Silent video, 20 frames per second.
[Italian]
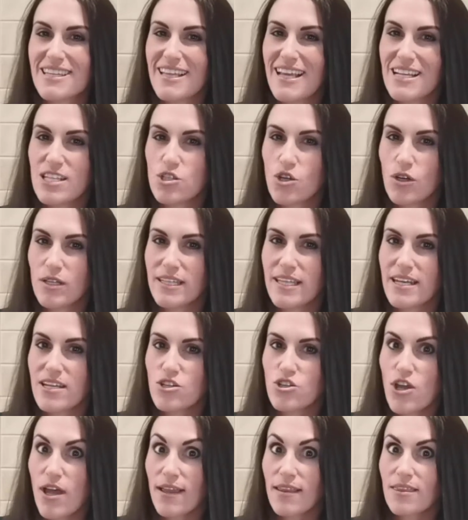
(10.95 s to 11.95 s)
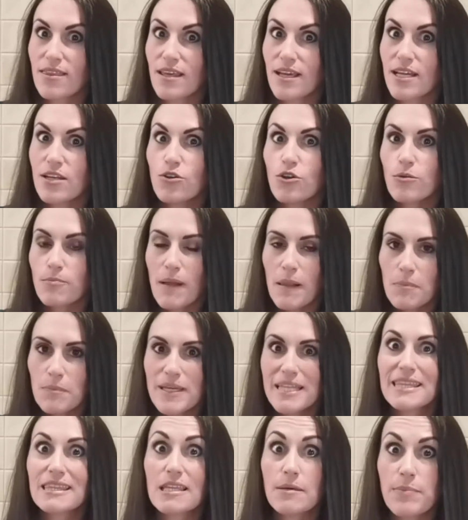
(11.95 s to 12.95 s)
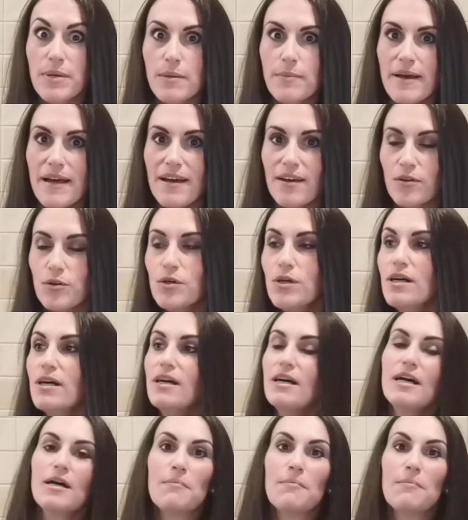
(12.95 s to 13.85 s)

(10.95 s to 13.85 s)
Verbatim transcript: dalle solite ricette che normalmente preparo,